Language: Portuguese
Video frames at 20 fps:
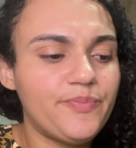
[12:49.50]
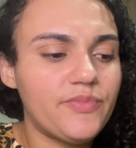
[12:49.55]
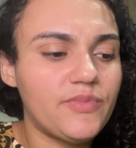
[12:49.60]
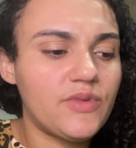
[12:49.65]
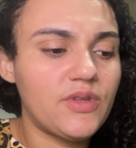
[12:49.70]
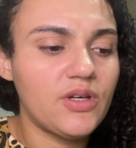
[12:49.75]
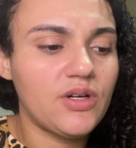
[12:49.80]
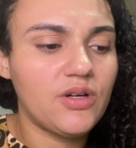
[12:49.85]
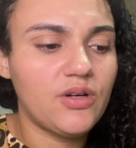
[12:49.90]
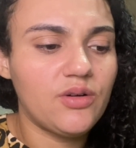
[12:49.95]

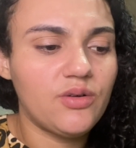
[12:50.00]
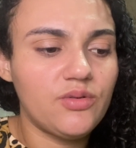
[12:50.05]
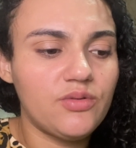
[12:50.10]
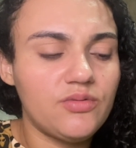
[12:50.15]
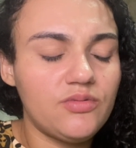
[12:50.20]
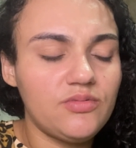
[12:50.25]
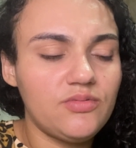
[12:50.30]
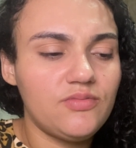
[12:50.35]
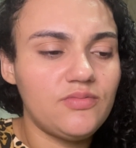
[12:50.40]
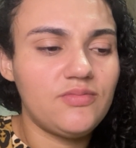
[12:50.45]

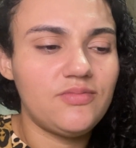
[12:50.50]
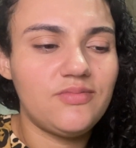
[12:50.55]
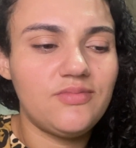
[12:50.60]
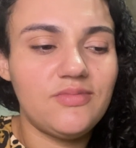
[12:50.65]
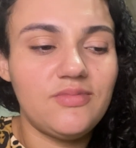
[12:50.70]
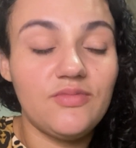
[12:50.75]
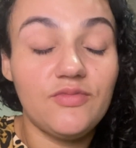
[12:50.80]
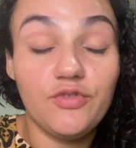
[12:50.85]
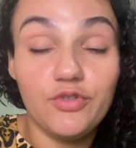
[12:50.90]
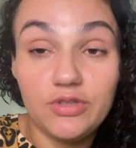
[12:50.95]
Então,
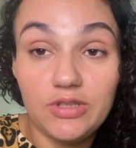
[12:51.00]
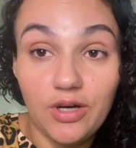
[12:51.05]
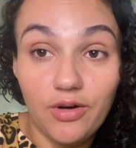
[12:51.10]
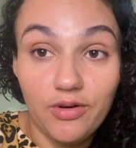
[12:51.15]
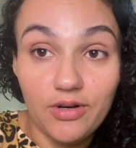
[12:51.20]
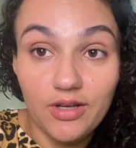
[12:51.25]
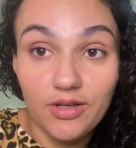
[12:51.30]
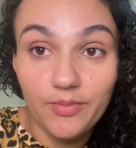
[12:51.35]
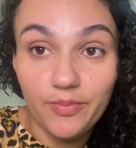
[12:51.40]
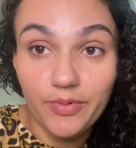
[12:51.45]
vou estar tá
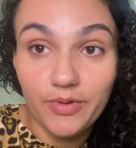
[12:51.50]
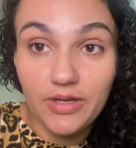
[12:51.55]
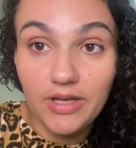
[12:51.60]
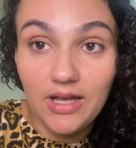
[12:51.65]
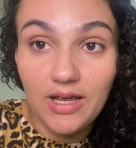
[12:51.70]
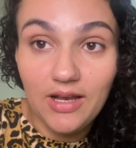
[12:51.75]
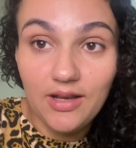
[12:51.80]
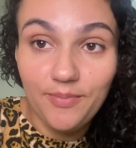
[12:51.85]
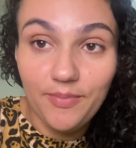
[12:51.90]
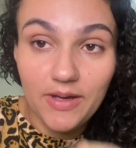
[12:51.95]
orando por
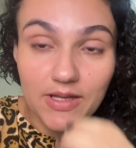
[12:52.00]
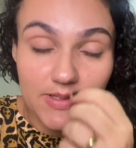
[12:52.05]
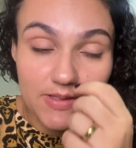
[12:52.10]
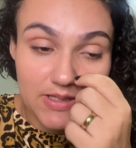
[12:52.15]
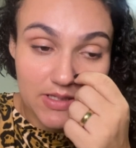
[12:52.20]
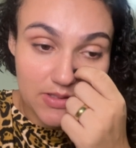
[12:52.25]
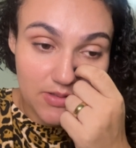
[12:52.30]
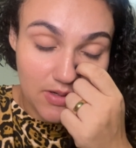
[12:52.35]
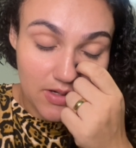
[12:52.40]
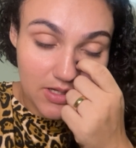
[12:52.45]
ele, peço que
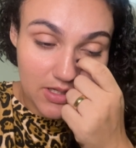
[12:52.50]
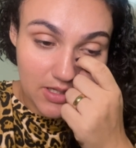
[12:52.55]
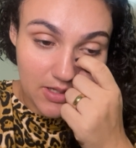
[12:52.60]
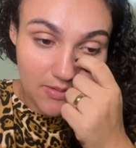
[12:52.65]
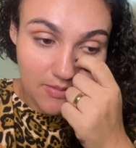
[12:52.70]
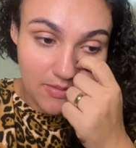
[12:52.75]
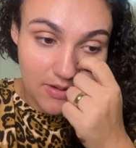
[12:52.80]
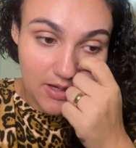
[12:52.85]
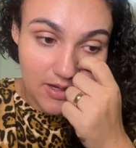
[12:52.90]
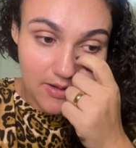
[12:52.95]
vocês orem
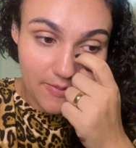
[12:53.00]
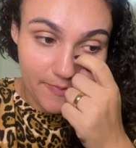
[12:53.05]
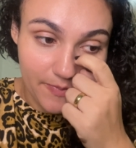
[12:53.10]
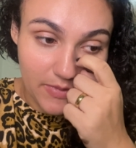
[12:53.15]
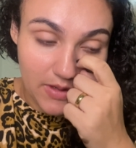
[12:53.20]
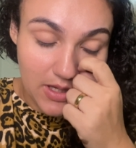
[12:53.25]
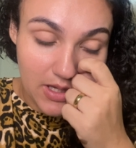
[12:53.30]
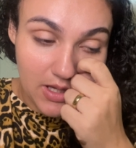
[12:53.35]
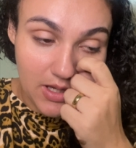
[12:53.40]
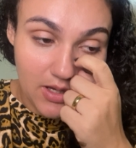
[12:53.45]
também.
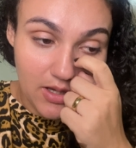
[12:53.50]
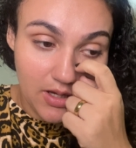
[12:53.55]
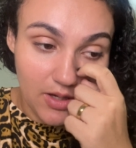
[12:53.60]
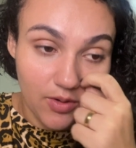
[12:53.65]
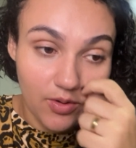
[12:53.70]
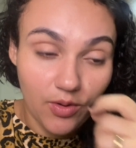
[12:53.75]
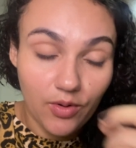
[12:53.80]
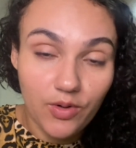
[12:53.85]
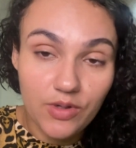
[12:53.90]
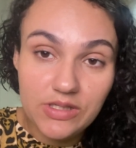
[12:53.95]
Eu
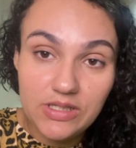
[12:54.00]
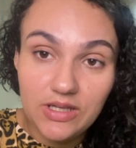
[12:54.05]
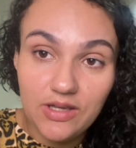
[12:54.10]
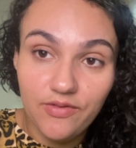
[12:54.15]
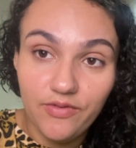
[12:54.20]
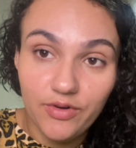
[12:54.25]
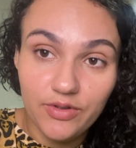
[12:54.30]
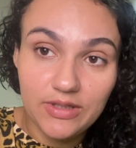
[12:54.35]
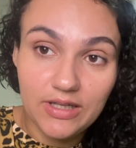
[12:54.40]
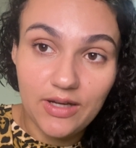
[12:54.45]
não consegui
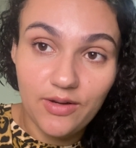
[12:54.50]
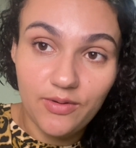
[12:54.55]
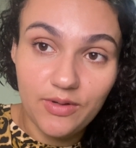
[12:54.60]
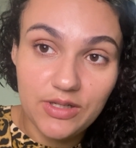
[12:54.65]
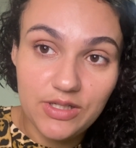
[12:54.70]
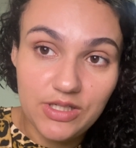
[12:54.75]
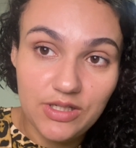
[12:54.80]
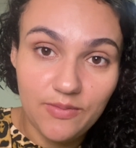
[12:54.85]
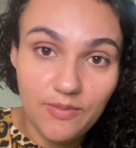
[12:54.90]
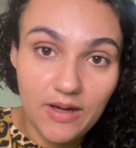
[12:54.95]
voltar em
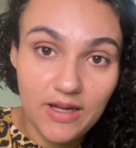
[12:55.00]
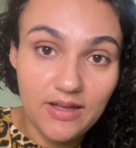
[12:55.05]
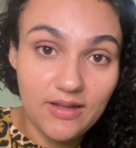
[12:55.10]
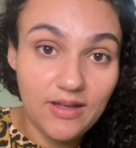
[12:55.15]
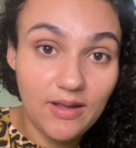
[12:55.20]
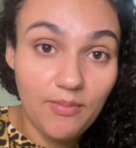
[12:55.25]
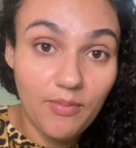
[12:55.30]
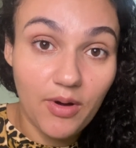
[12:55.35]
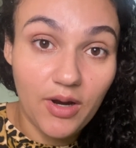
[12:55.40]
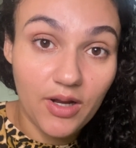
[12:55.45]
Curitiba ainda,
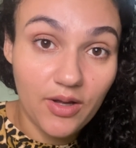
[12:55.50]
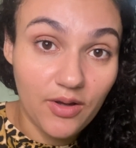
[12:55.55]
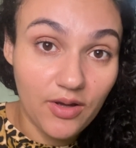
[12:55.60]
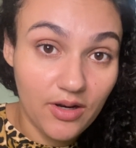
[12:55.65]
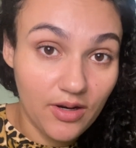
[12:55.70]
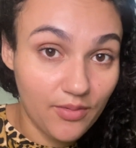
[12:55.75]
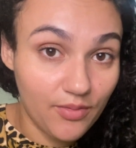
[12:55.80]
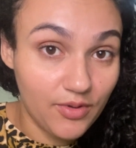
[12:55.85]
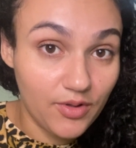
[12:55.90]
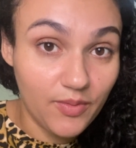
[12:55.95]
embora
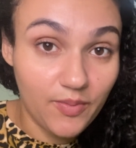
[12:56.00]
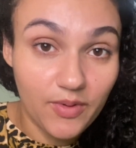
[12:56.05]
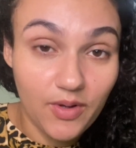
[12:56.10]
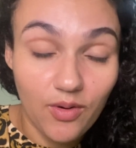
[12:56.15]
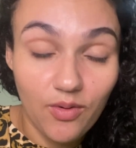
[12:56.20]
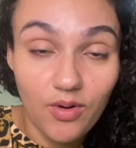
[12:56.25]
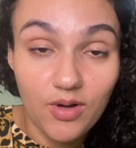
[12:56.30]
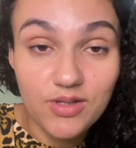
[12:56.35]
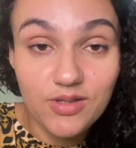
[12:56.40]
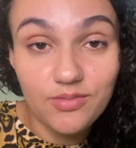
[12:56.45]
queira muito, porque eu
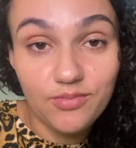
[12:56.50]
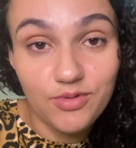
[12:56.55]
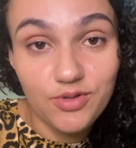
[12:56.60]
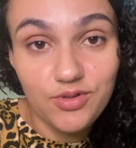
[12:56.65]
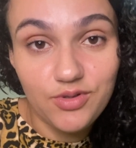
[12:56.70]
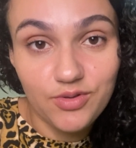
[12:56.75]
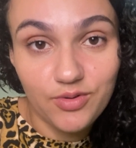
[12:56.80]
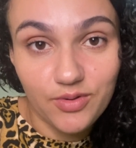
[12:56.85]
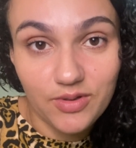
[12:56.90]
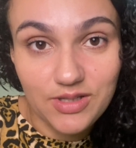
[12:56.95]
gosto muito
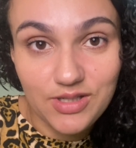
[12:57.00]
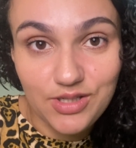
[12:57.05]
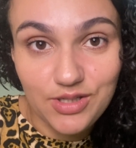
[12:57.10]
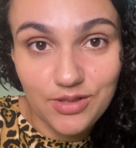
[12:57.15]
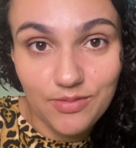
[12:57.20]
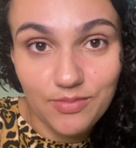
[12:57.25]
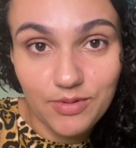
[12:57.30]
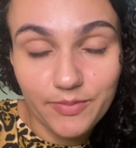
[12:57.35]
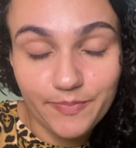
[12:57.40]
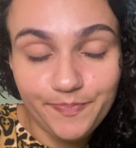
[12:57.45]
de
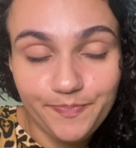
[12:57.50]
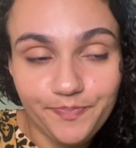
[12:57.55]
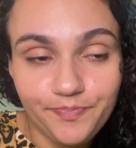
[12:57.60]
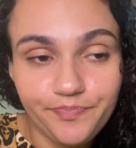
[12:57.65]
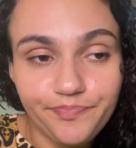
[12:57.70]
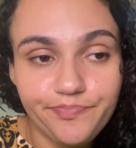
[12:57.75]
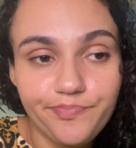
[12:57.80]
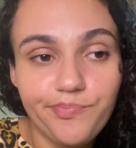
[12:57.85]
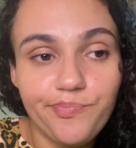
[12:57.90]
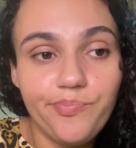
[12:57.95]
Curitiba.
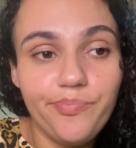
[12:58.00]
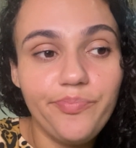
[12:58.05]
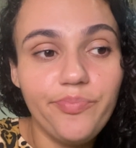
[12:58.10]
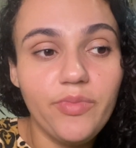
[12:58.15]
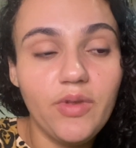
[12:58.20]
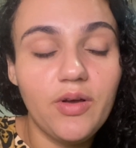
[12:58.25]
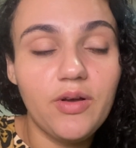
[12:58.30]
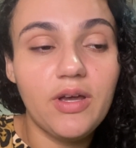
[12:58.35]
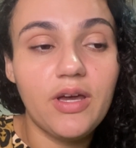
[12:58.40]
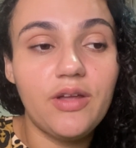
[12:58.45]

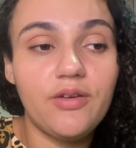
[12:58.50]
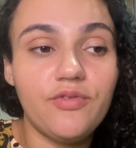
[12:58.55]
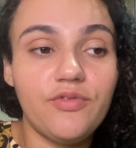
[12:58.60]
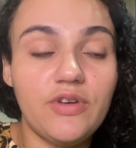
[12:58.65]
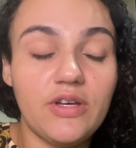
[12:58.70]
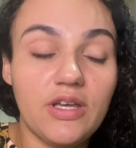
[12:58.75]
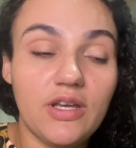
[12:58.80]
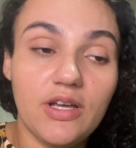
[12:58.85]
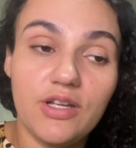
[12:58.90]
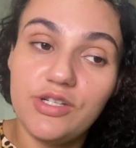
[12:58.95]
Quero ver
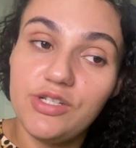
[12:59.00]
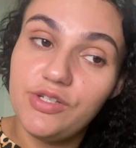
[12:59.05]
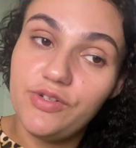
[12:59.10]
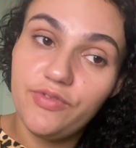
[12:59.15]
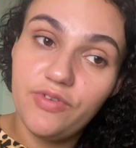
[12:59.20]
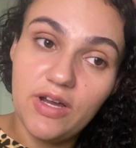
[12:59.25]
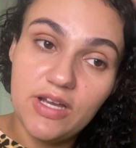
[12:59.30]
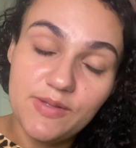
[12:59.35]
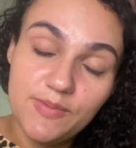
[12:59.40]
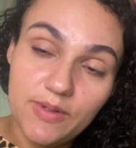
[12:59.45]
o que, que a gente
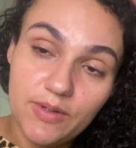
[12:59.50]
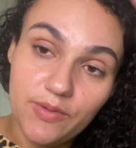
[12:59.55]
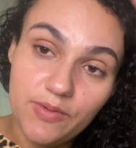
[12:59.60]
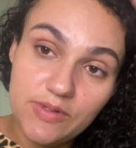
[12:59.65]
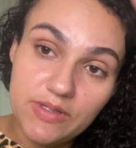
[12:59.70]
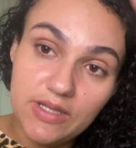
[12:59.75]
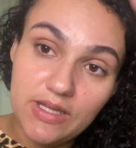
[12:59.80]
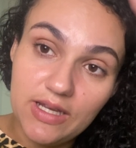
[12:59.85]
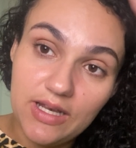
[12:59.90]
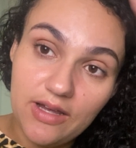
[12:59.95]
faz pra
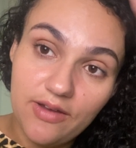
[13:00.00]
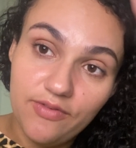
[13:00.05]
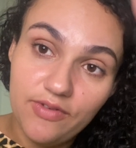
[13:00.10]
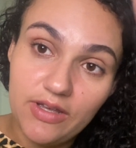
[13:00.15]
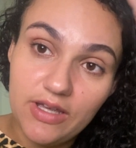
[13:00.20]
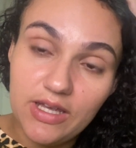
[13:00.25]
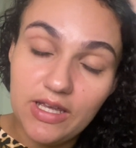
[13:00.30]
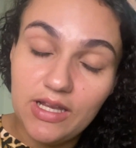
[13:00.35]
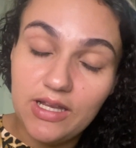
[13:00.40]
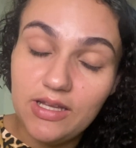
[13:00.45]
conseguir lá ver
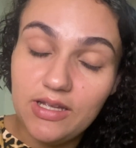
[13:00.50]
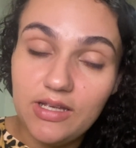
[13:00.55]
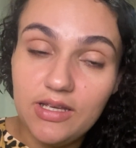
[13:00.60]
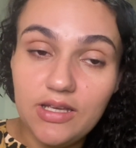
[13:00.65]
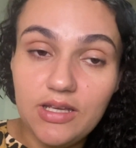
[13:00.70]
ele.